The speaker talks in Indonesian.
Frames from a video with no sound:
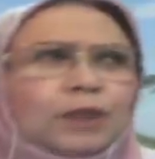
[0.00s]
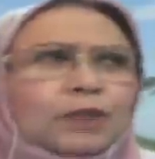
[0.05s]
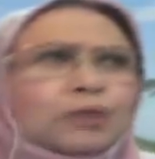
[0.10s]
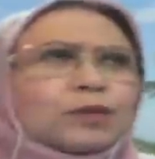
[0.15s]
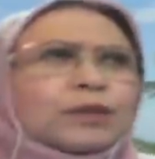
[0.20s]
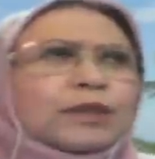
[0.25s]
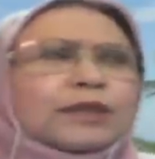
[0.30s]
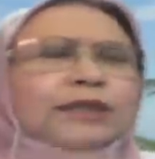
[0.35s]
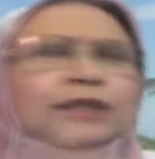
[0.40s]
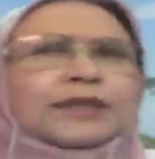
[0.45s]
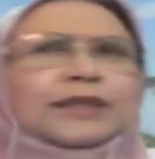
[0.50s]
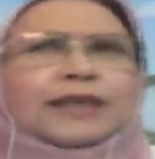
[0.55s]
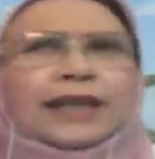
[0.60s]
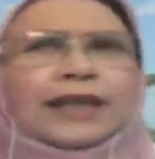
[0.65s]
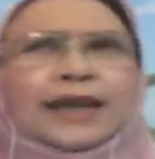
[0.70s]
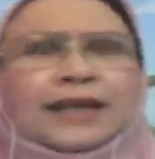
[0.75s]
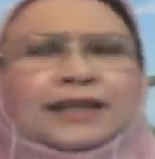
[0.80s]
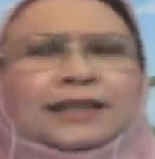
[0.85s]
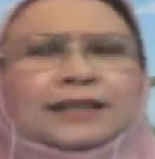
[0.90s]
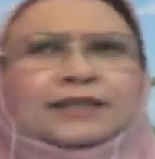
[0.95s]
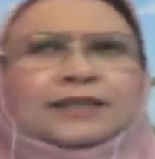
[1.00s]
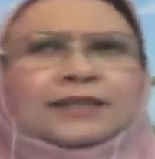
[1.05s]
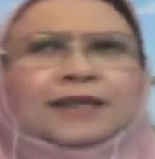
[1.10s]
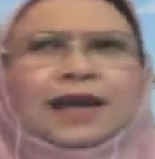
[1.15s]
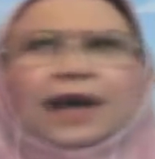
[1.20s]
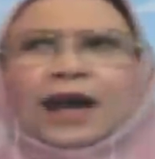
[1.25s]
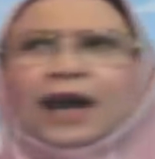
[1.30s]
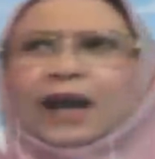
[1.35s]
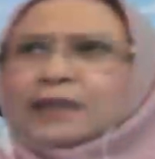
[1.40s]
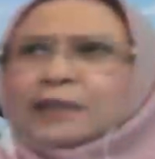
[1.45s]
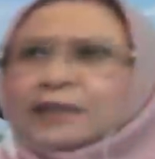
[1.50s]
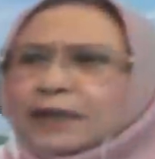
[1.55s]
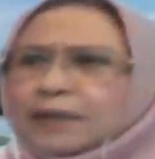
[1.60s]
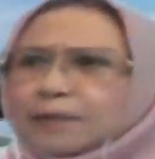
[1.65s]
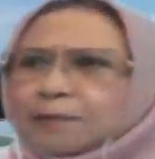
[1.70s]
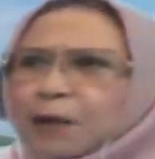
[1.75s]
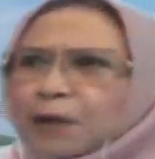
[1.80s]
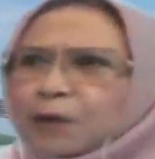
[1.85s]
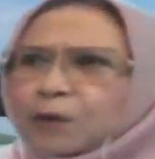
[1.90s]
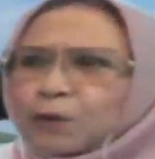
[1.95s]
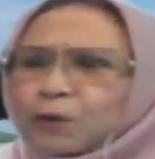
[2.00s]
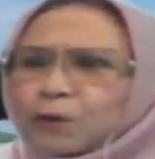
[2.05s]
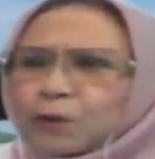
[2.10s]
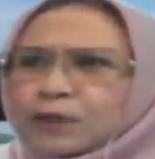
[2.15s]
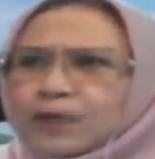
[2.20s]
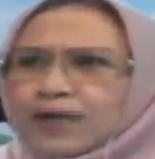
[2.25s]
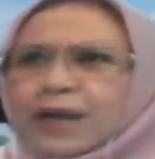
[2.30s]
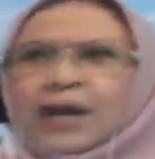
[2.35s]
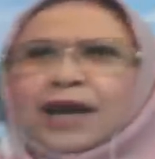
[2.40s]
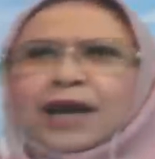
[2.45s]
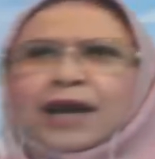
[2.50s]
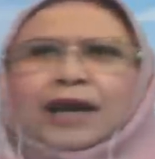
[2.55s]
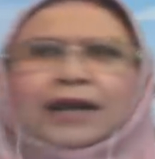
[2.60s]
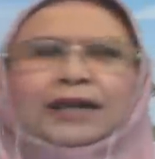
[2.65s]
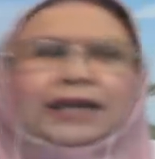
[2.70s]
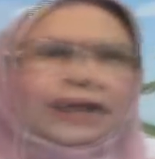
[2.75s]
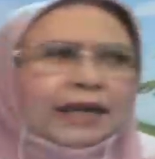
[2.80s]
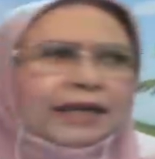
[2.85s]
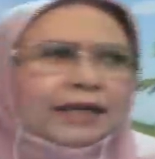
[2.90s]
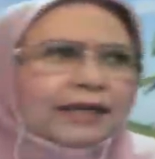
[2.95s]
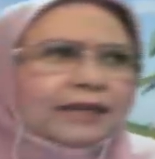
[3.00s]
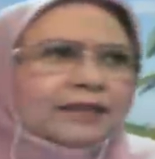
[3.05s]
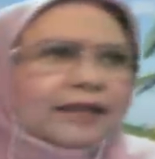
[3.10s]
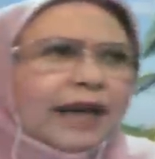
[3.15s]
sudah jelas ada bangunan, ada